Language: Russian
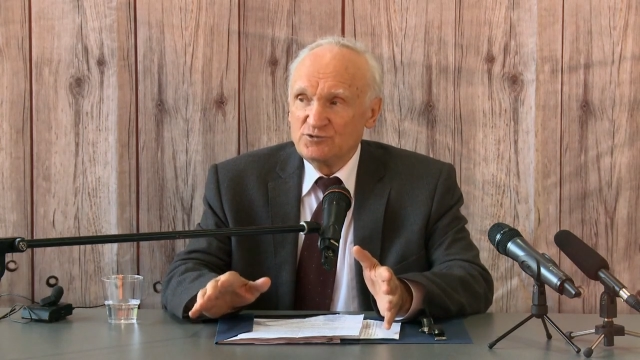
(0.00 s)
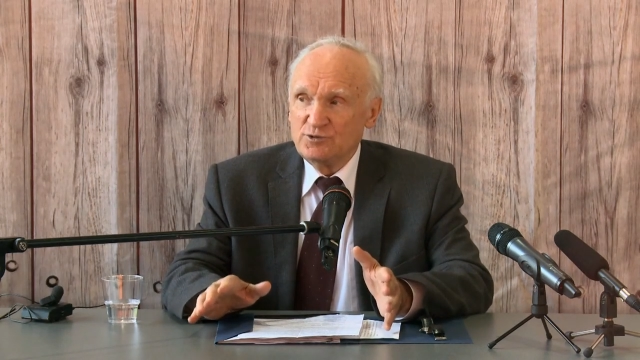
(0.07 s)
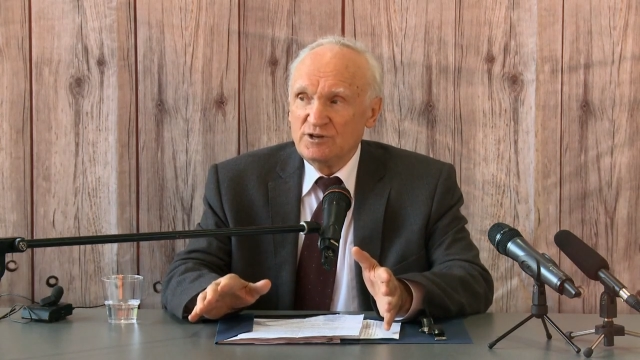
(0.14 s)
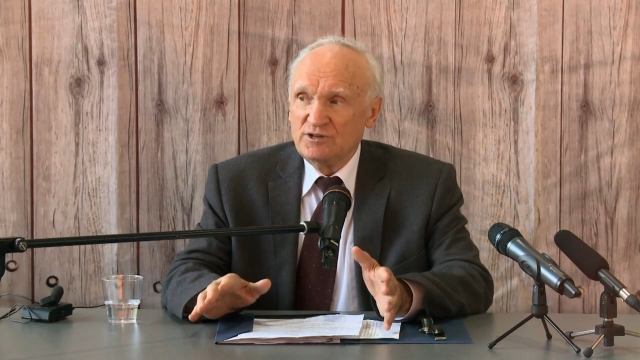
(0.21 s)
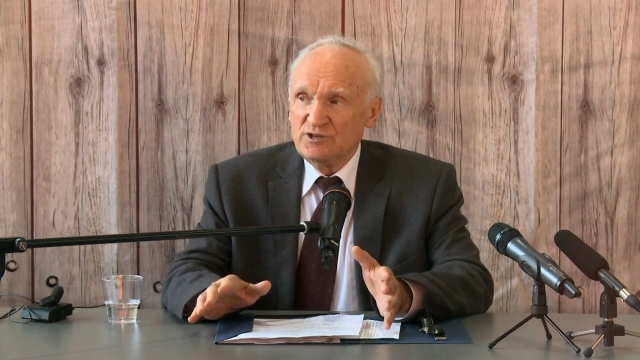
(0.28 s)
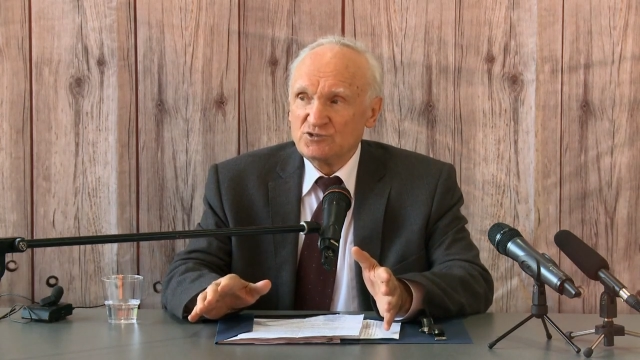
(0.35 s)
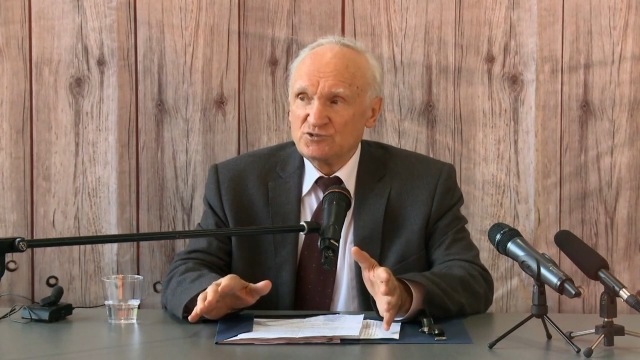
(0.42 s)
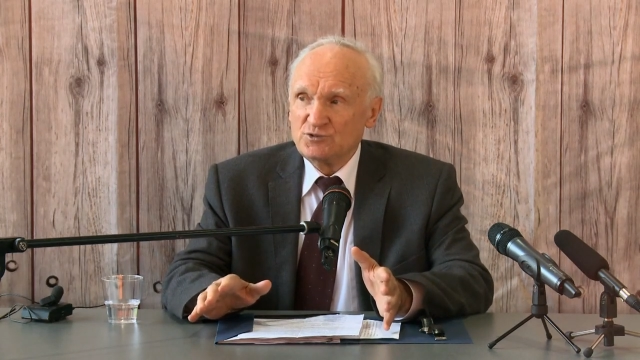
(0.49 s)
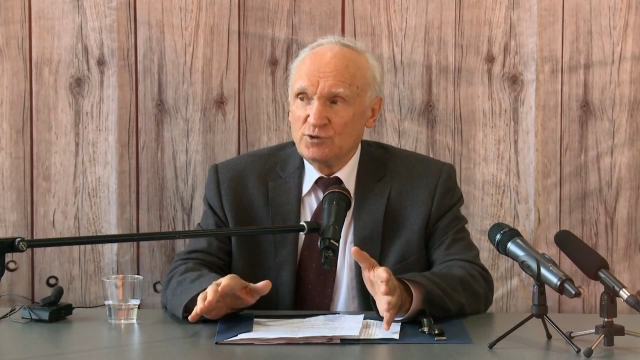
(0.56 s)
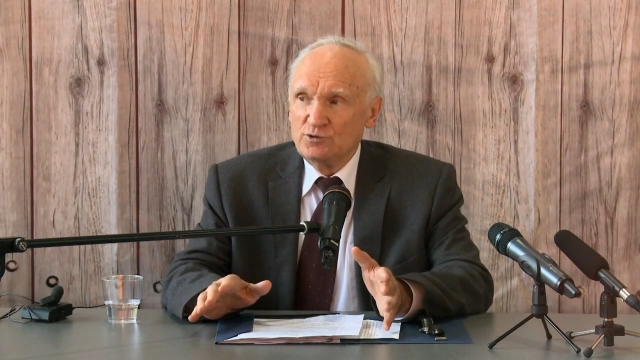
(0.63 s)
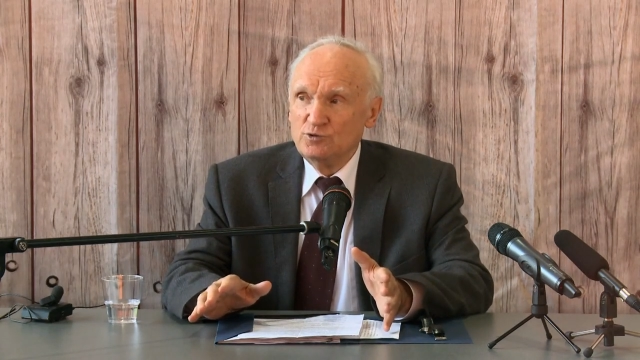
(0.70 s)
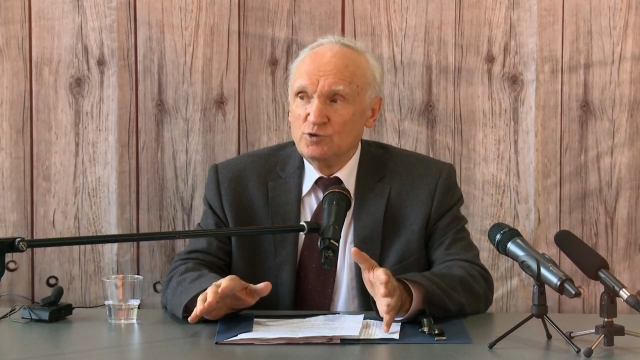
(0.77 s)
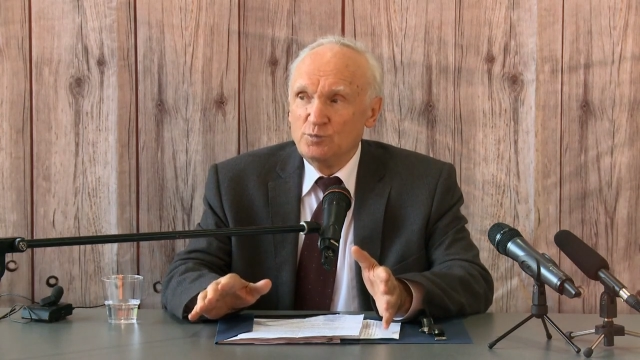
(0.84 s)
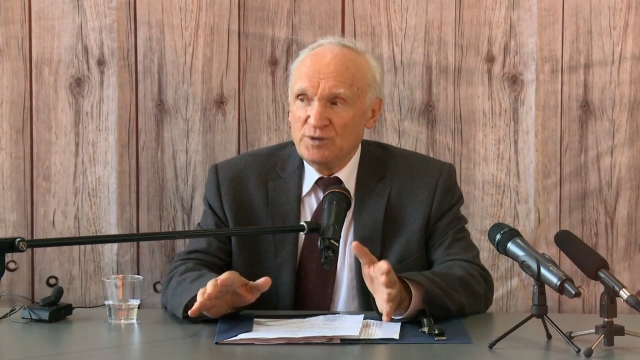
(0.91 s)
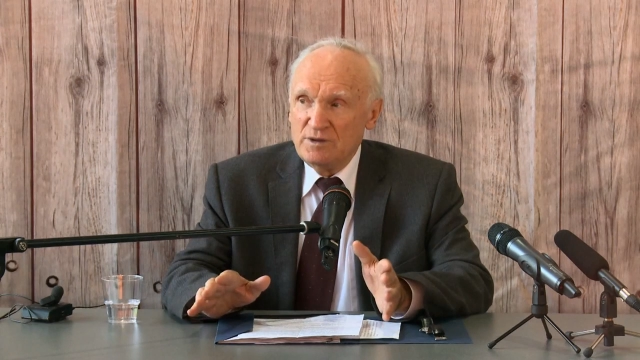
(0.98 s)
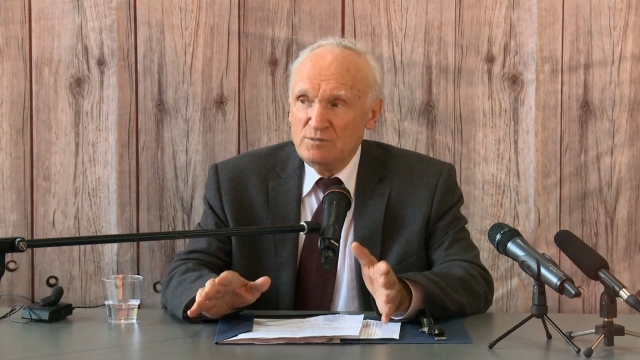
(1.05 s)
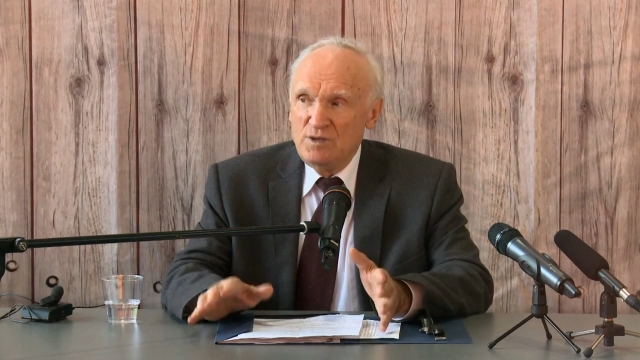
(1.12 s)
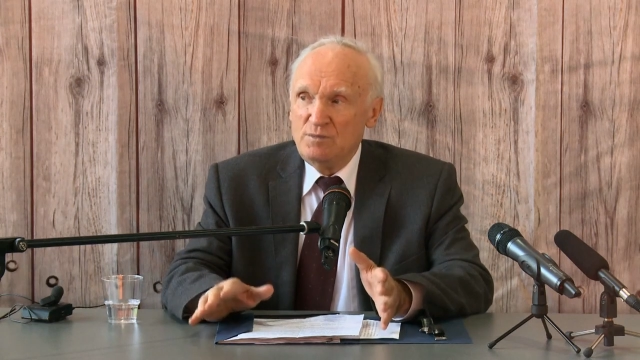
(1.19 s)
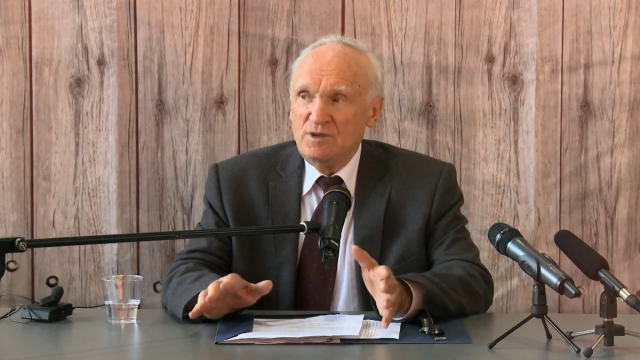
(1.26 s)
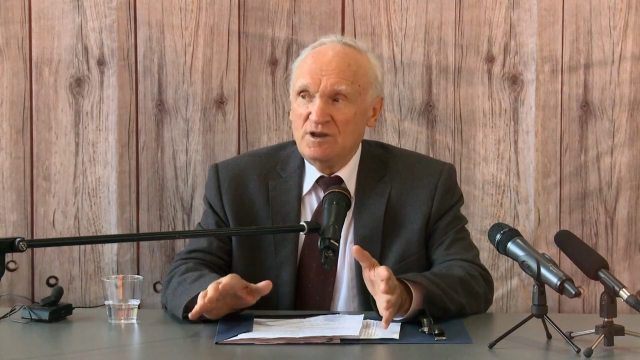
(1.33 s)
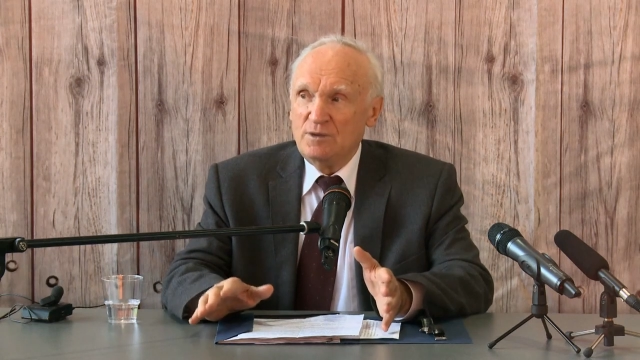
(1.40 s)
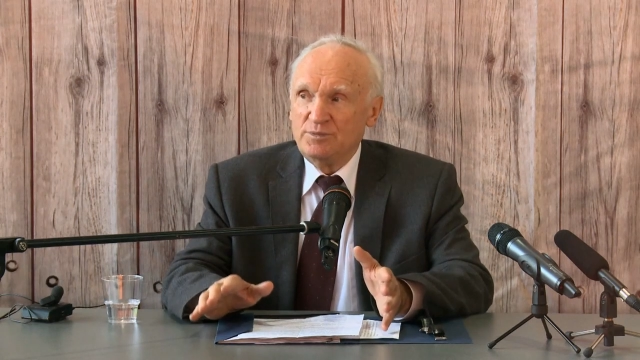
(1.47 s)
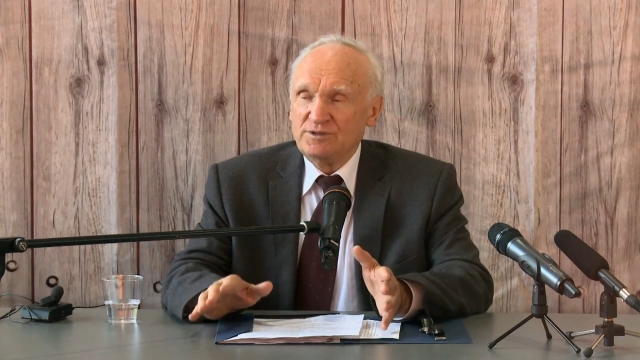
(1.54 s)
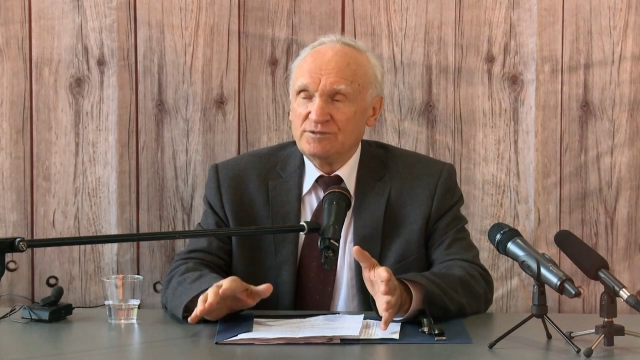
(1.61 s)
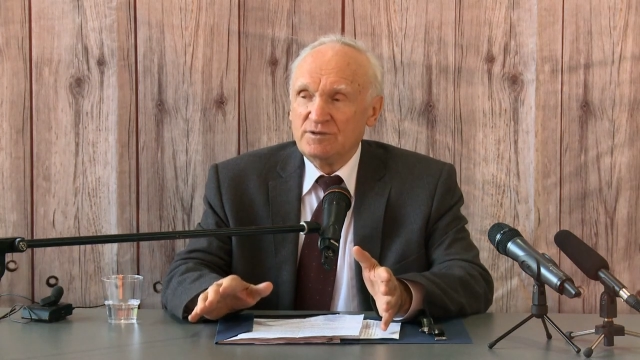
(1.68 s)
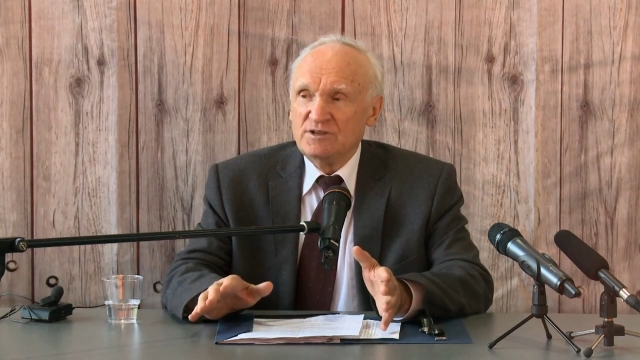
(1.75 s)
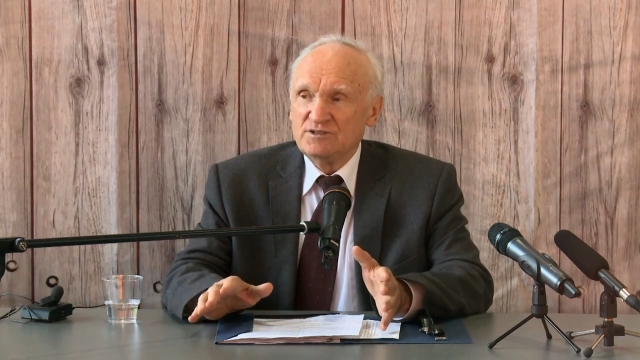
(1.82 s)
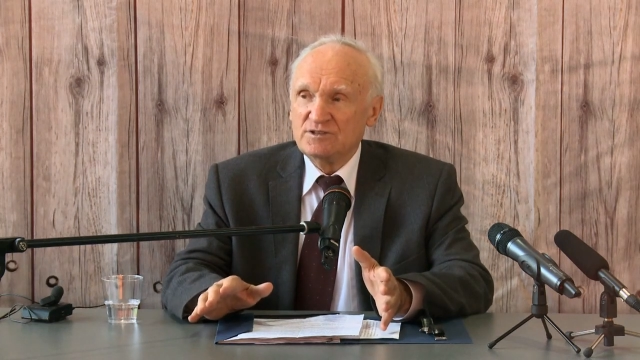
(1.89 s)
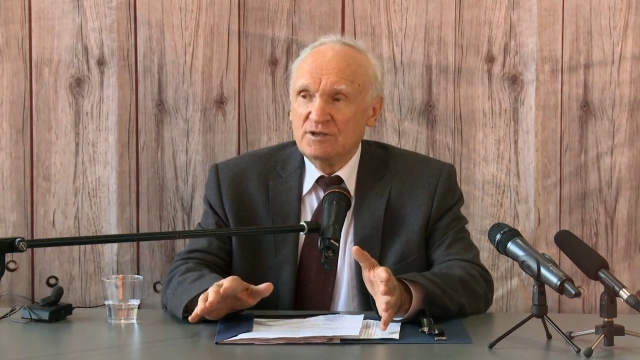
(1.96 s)
что недостоин, но прими меня по
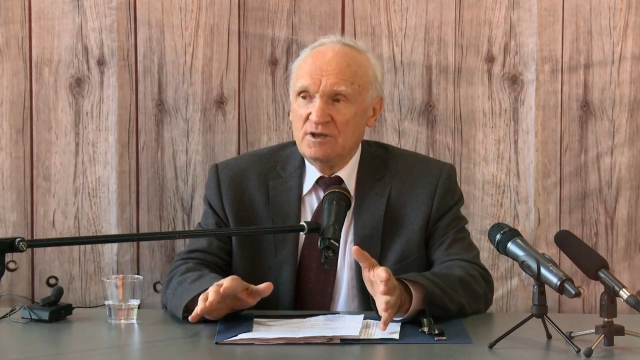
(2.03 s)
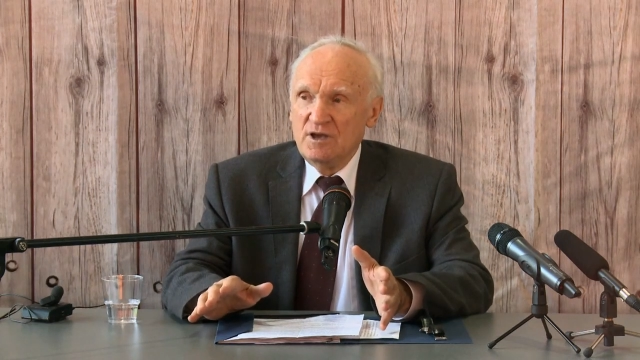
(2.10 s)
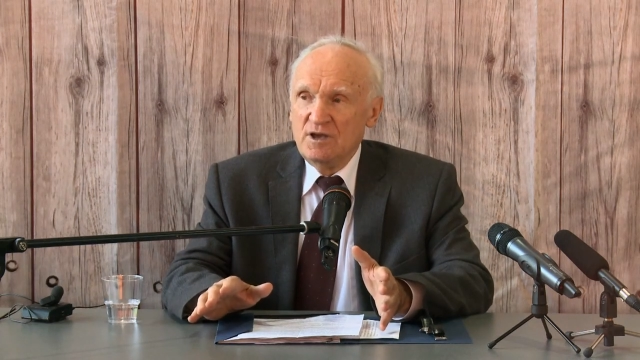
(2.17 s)
твоей,